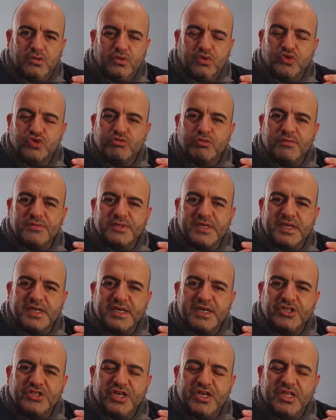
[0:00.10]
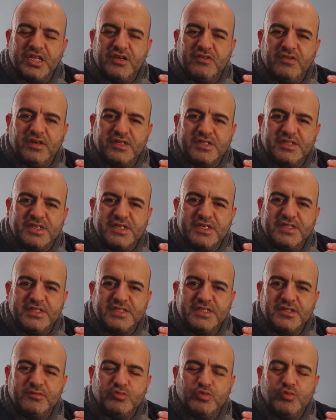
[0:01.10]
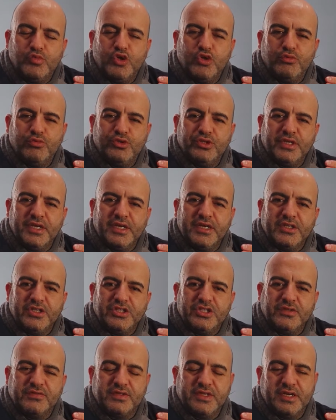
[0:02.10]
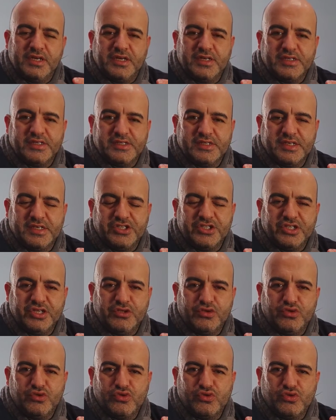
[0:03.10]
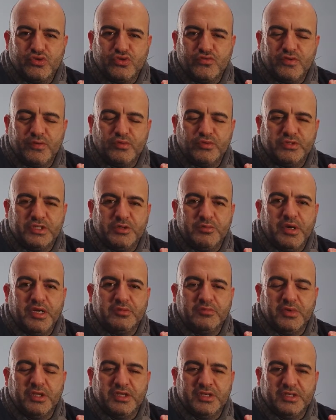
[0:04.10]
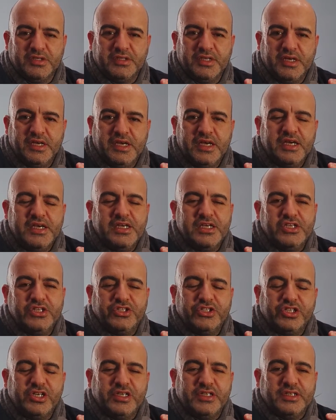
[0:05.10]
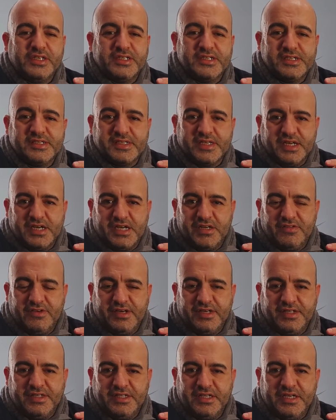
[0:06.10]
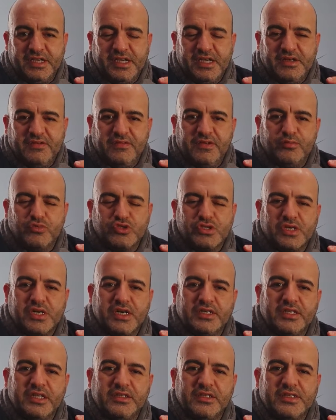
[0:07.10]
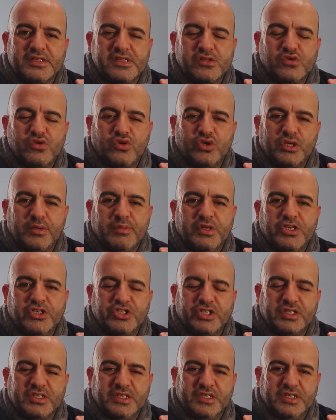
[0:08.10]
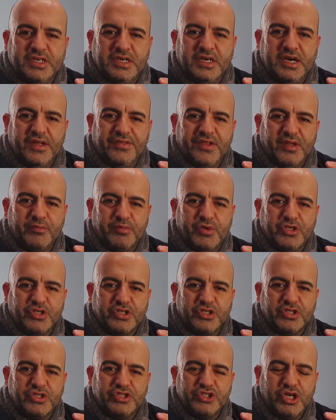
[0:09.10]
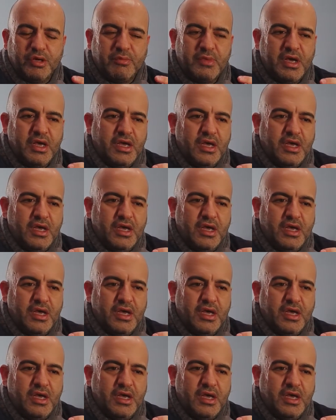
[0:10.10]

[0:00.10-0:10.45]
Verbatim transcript: Konuşmamız gereken şeyler var serisinin bu bölümünde çiftler arasında yaşanan küslük ve bu trip atmaların ilişkiye nasıl zarar verdiği ve bu zarardan nasıl korunabileceklerini anlatmaya çalışacağım.